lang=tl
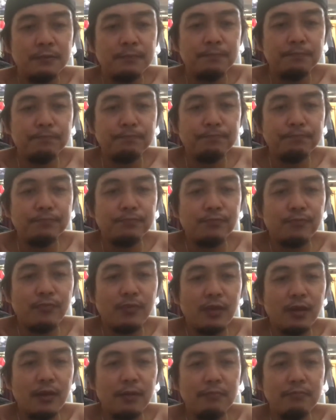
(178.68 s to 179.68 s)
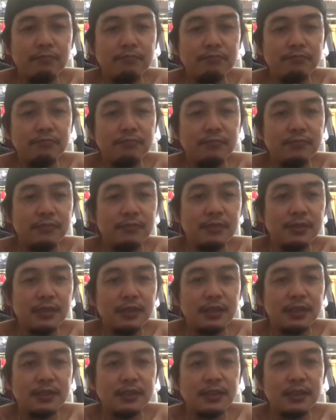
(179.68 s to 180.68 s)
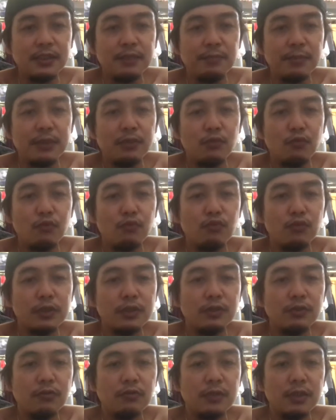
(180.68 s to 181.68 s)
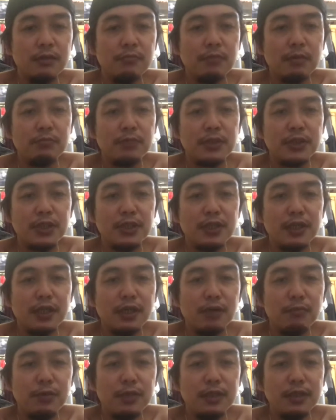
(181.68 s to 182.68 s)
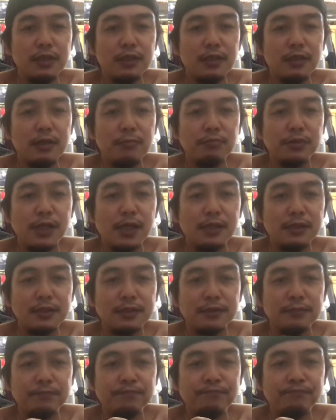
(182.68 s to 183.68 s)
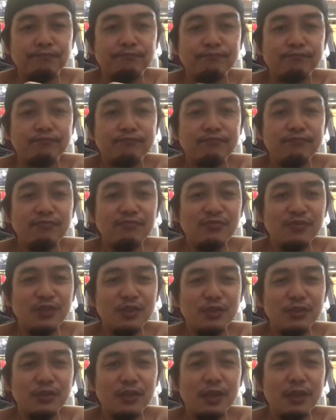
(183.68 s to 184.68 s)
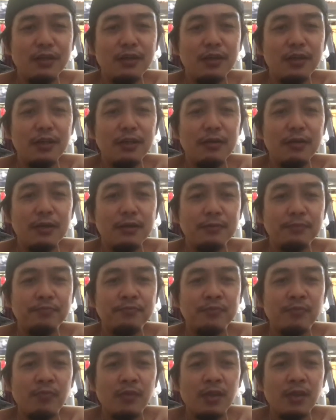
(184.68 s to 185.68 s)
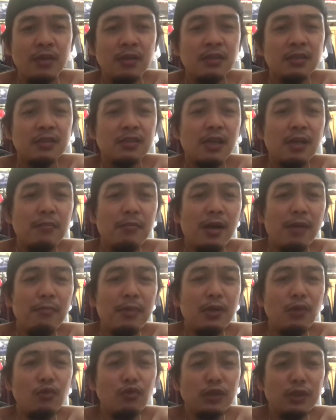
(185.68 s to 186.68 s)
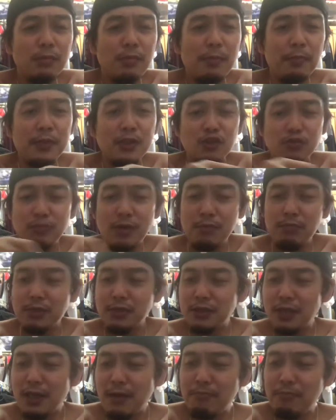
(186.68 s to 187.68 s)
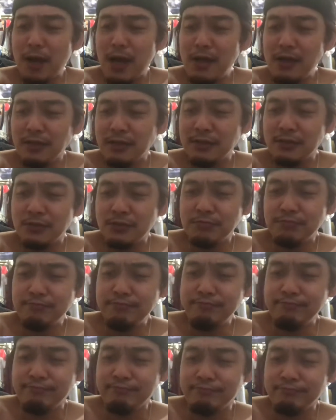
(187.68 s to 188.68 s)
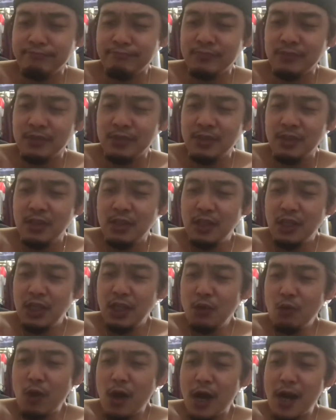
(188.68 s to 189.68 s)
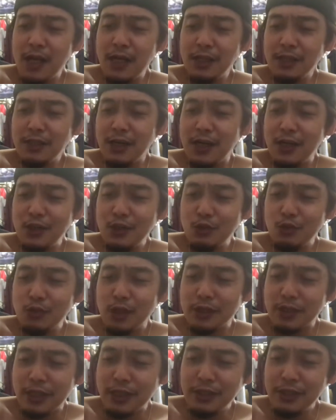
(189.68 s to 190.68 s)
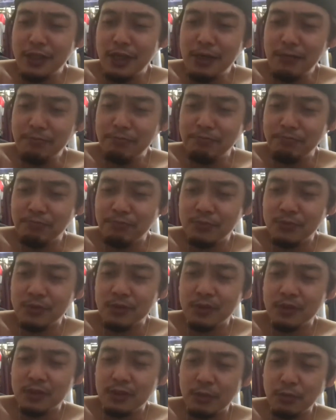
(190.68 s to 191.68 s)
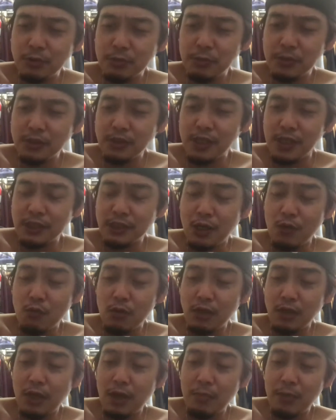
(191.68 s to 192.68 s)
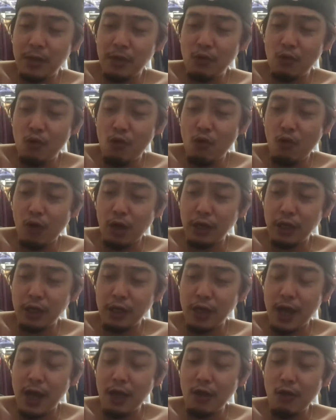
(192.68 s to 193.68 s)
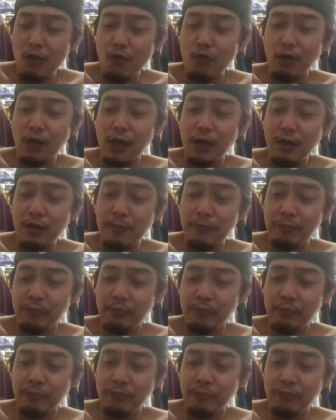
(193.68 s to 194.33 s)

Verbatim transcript: Hmm? Hmm? Hmm? Hmm? Tapos nanti pa nagkukis eh. mabisina kami ng kakabsat. Hmm? Drakal nga. Sa mga bandog ti mapan sumabat ti lambang. Hmm? Iwaling na ka ni Jonathan Gib. Tapos pagsasawan na ka pa, o kininayo ko na na.